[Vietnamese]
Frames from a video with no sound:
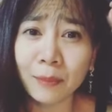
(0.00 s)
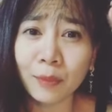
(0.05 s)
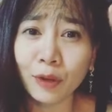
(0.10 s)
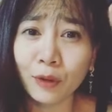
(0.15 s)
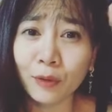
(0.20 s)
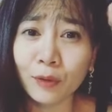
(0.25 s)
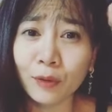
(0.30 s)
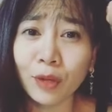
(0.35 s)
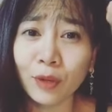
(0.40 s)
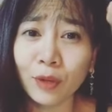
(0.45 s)
kiểu
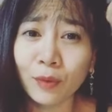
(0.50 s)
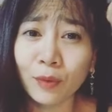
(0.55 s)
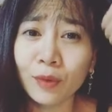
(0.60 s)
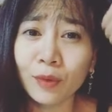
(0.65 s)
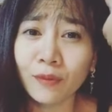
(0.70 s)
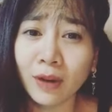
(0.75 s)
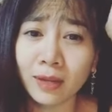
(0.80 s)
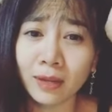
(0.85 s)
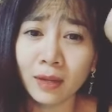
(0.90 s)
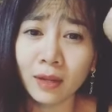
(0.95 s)
kiểu như
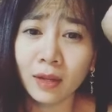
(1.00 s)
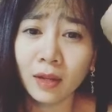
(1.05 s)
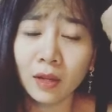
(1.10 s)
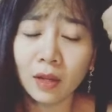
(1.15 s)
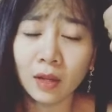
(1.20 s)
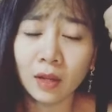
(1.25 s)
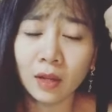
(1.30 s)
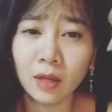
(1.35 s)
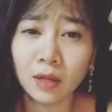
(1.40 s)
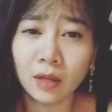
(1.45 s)
vậy á
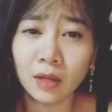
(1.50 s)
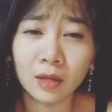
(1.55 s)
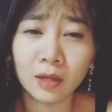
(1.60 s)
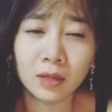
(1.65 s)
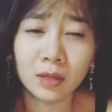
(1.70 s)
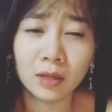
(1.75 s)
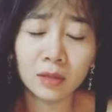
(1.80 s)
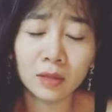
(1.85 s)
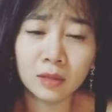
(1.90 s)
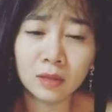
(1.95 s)

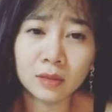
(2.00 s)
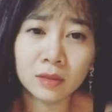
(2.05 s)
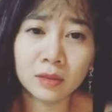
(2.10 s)
uh,